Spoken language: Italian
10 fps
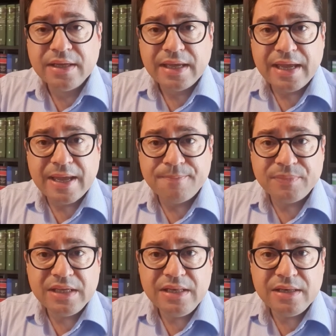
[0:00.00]

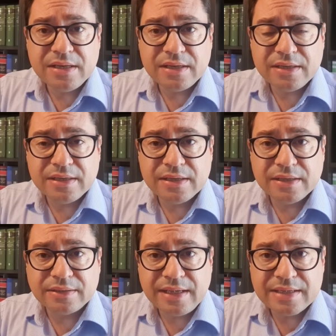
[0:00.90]
il
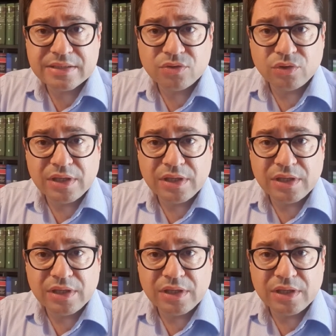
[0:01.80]
eh, testo